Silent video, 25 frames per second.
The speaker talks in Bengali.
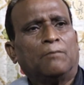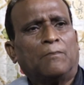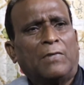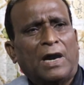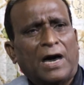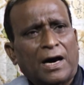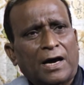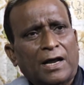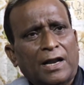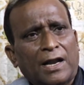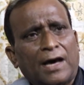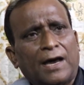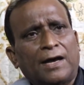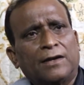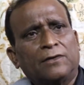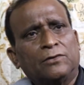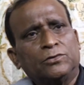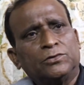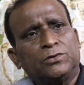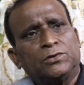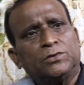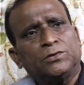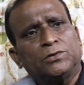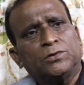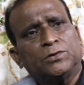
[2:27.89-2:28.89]
বাংলার
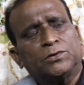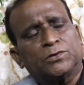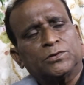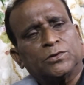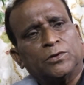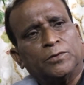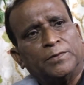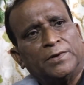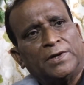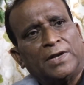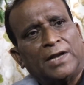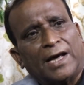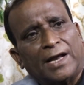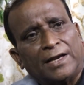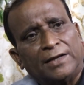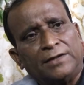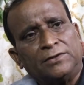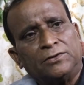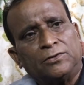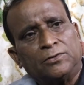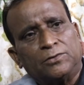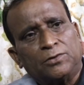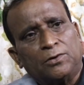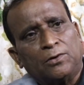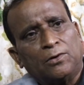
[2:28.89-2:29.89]
ঐতিহ্য ছবি
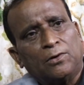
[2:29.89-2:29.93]
লালিত